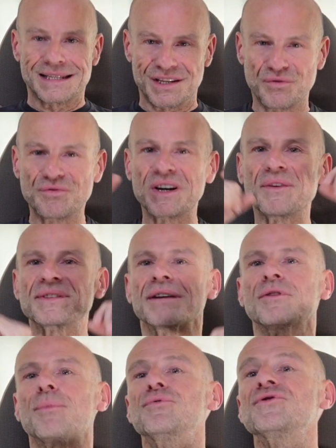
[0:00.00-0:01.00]
Si vous voulez en
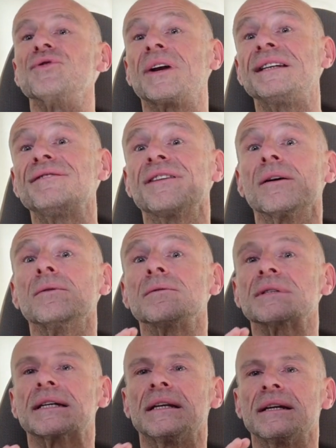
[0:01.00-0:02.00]
savoir plus sur la
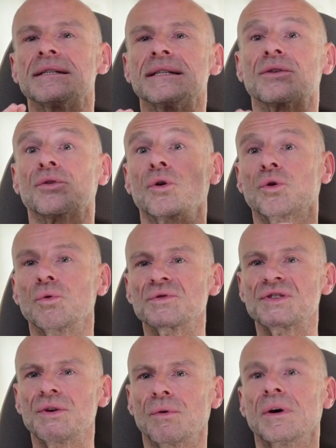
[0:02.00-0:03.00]
différence qu'il existe entre
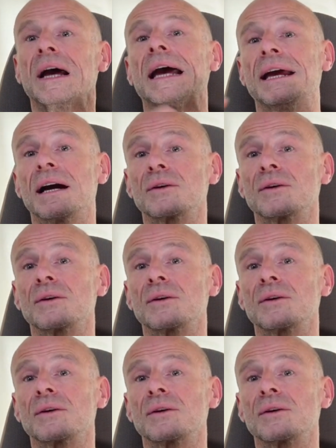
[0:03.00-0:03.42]
conscient et